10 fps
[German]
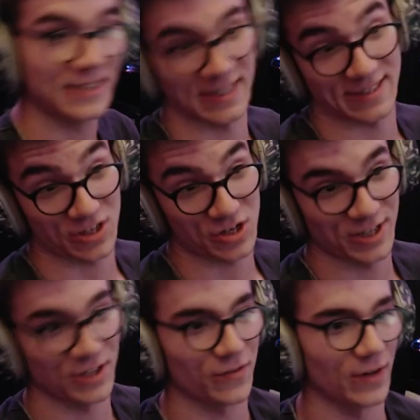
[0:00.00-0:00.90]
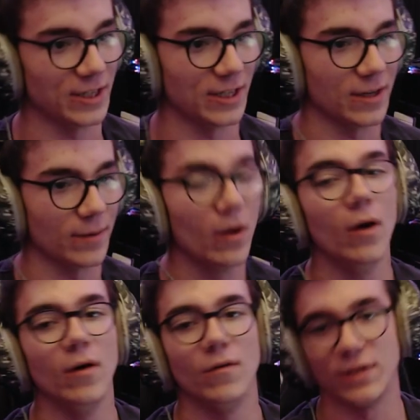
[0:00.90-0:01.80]
sehr schlechte Qualität haben.
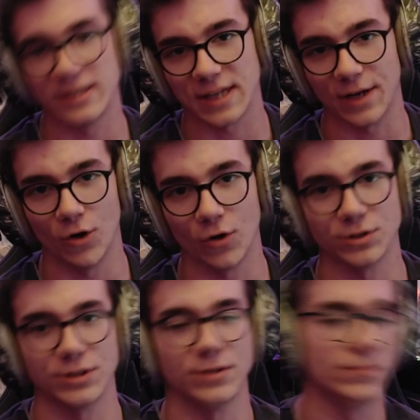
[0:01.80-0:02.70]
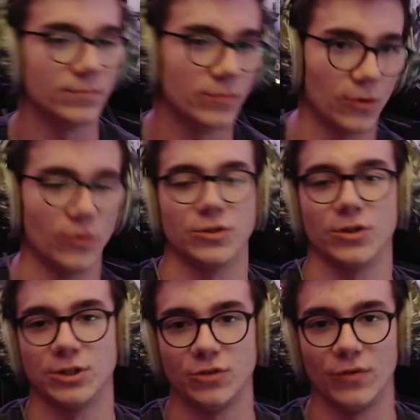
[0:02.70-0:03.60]
Wenn es 3 Euro sind und es
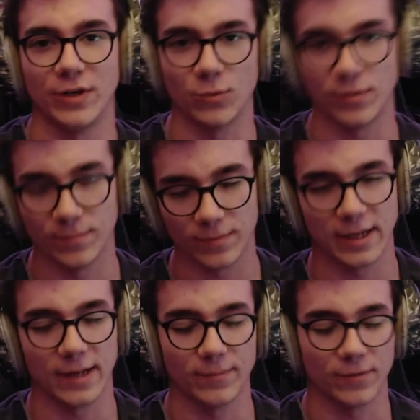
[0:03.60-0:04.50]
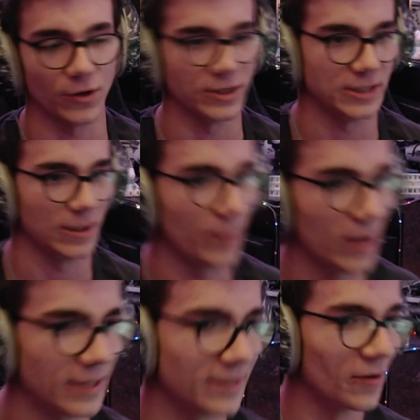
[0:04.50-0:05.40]
euch nicht wehtut, dann könnt ihr sie ja
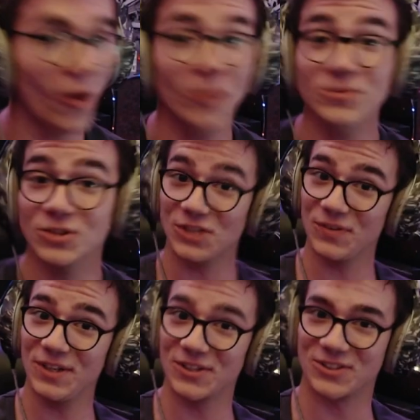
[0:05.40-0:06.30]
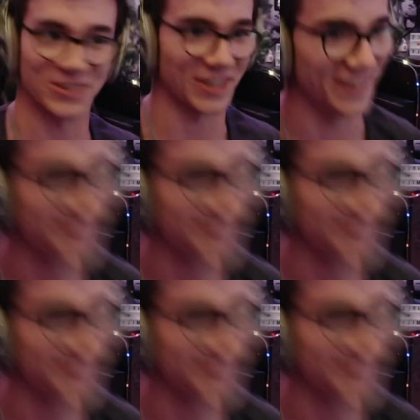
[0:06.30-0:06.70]
behalten. Um solche Videos zu drehen.